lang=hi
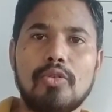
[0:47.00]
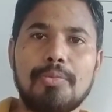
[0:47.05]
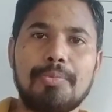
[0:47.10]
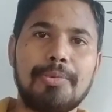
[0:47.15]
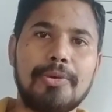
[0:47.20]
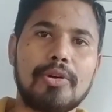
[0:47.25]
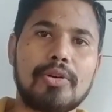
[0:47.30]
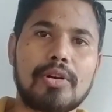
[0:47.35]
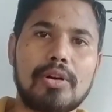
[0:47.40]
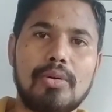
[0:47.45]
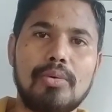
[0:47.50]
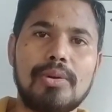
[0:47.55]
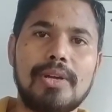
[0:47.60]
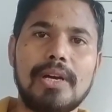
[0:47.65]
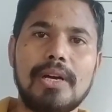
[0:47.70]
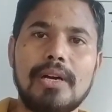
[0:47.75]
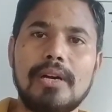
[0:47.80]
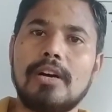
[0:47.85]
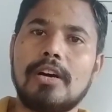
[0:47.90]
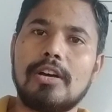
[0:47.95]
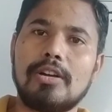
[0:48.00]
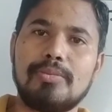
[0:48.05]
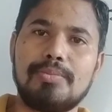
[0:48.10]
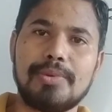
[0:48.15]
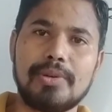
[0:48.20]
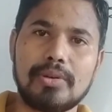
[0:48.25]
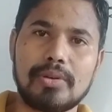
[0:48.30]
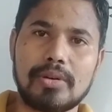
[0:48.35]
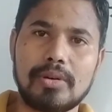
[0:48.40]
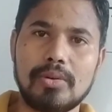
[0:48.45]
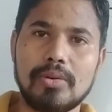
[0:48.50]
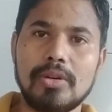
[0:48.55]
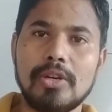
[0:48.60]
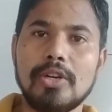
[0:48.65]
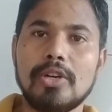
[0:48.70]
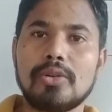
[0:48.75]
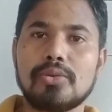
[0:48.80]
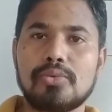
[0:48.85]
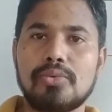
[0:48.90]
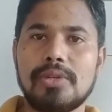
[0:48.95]
उपयोग कहो या अनुप्रयोग कहो
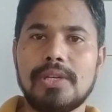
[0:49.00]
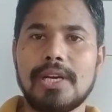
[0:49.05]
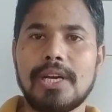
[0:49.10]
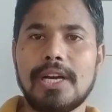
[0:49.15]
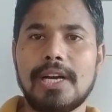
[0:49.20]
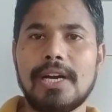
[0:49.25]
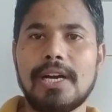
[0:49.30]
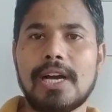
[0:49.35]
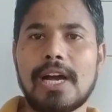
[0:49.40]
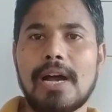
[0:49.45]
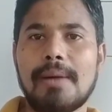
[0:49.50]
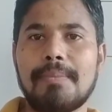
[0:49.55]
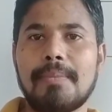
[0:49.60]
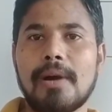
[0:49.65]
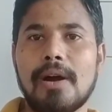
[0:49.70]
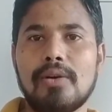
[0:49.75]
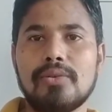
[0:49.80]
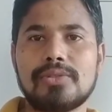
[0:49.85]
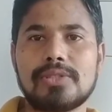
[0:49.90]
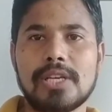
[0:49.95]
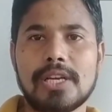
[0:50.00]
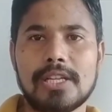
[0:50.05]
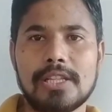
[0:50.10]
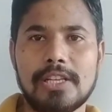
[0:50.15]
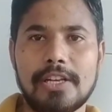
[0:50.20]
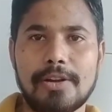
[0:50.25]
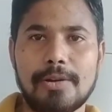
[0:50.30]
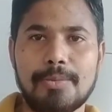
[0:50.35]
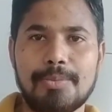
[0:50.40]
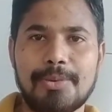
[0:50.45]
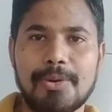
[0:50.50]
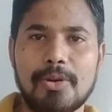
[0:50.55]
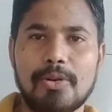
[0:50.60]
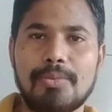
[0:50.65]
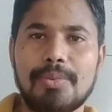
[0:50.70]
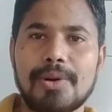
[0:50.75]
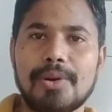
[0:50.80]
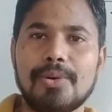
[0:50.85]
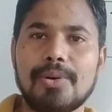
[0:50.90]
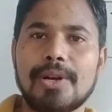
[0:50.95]
तो यहाँ आप गाउस के कितने
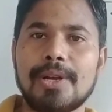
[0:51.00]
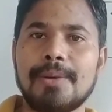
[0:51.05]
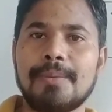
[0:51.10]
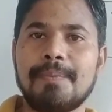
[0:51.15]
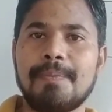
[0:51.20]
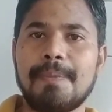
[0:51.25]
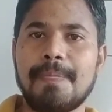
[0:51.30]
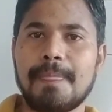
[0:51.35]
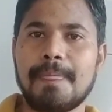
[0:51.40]
अनुप्रयोग पढ़ोगे